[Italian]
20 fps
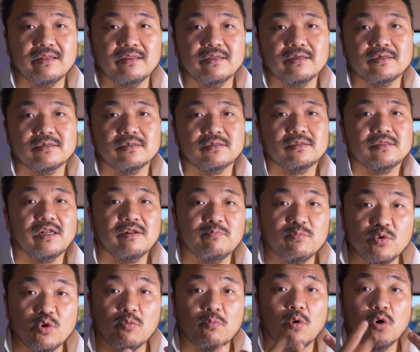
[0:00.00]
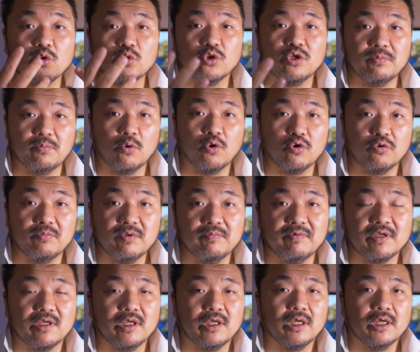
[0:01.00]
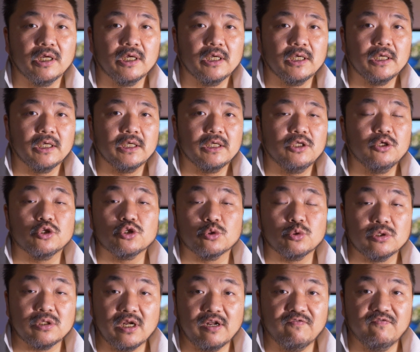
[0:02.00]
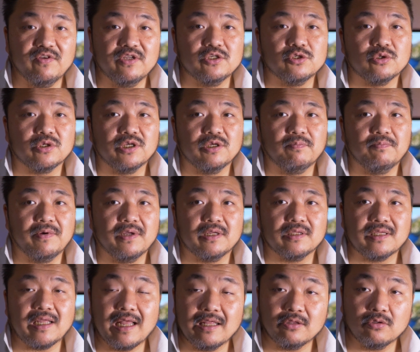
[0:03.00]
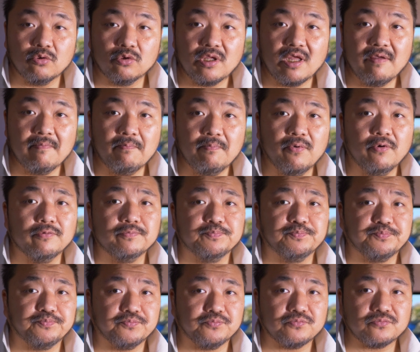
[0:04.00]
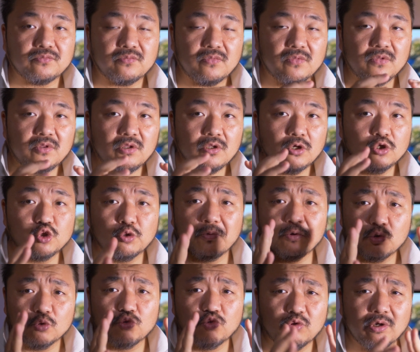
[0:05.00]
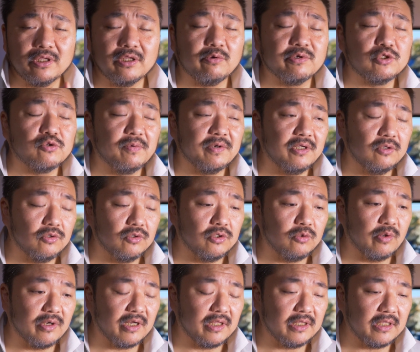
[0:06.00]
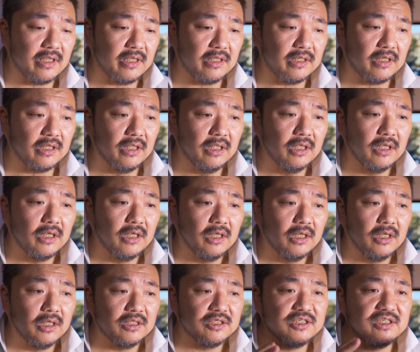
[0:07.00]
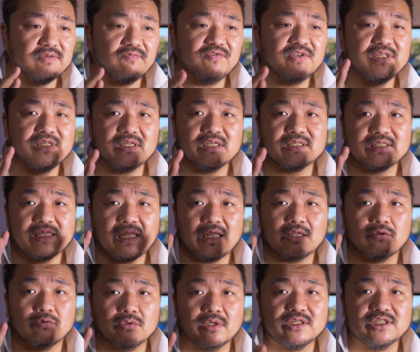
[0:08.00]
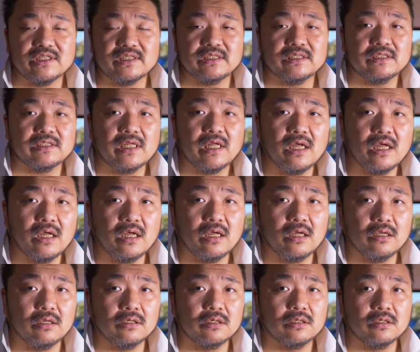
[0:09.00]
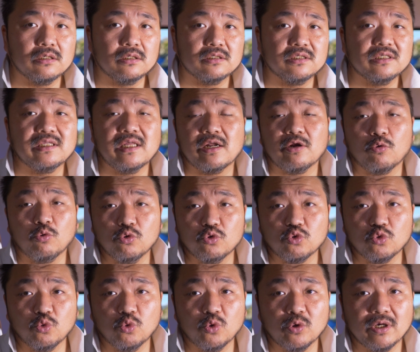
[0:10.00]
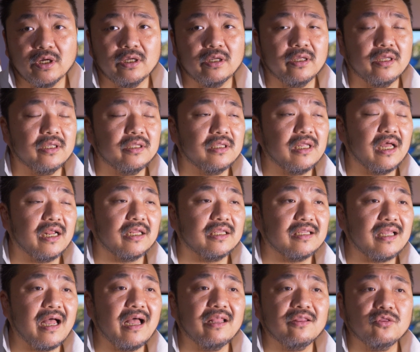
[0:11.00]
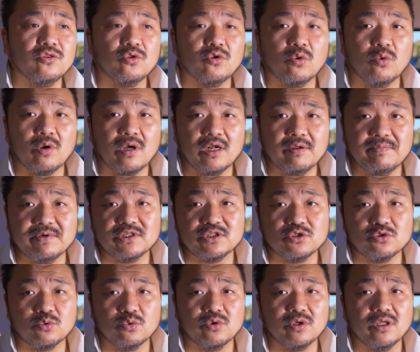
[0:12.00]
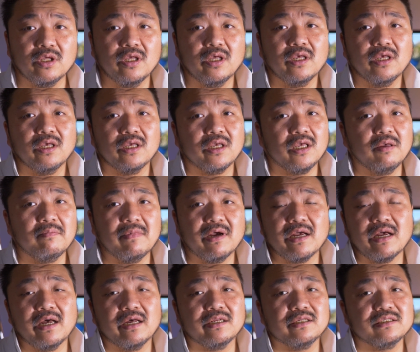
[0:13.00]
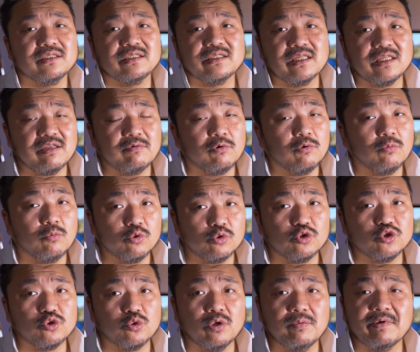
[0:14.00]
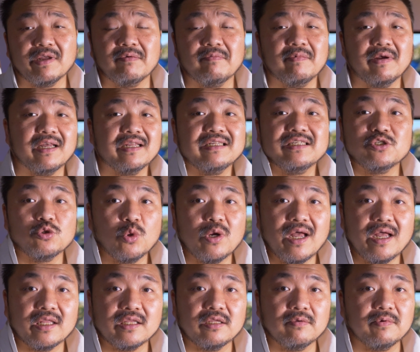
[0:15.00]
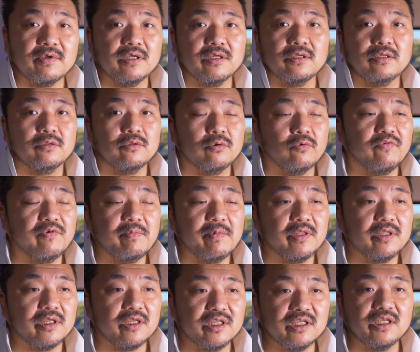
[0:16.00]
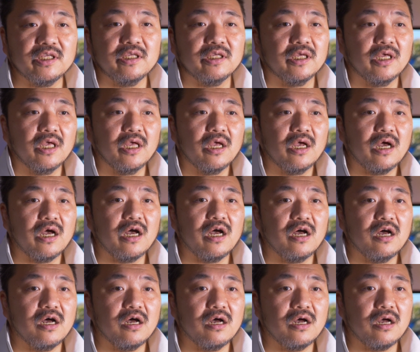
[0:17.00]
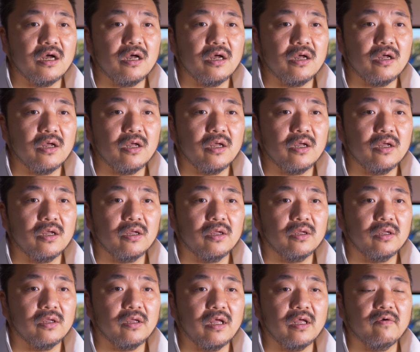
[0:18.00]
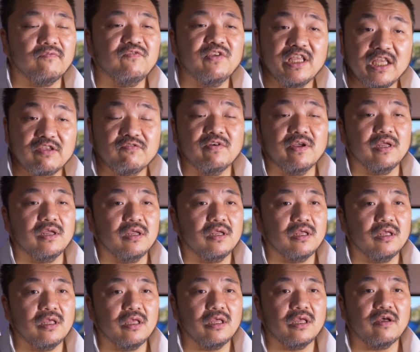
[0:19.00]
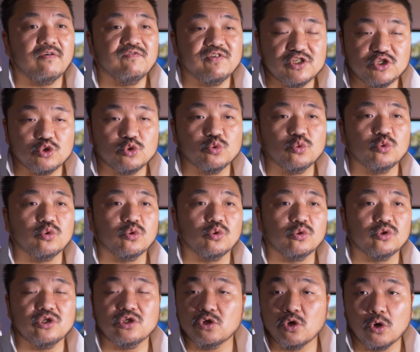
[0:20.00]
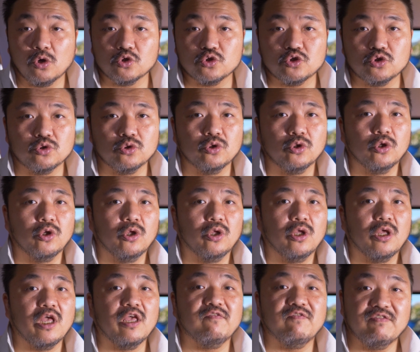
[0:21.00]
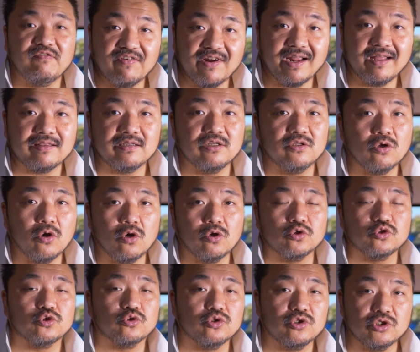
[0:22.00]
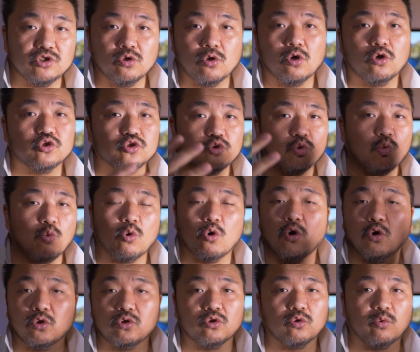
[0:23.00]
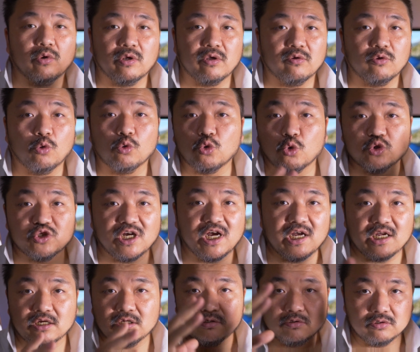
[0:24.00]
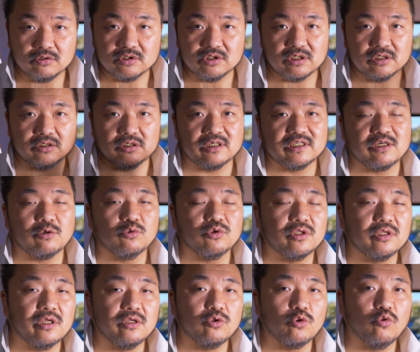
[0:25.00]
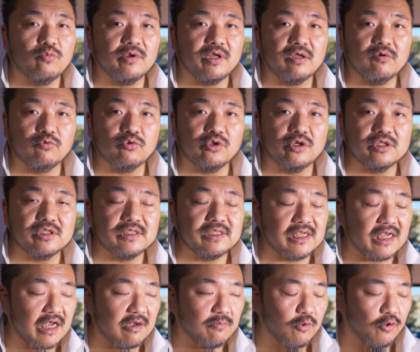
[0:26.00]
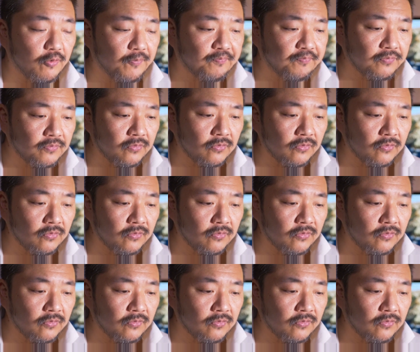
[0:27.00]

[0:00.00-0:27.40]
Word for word: del, del mio modo di pormi, perché io sono dell'avviso che per tanto tempo, soprattutto durante questo periodo di quarantena, ci, vi sia stata necessità uh, di dare cultura e dare tanto alle persone che magari si sentivano molto soli perché magari isolate, perché ovviamente chi uh, vive e ha vissuto di dojo e vivrà di dojo, di dojo, kwon, quello che è, o otojan, cioè, a seconda dei nomi che utilizziamo.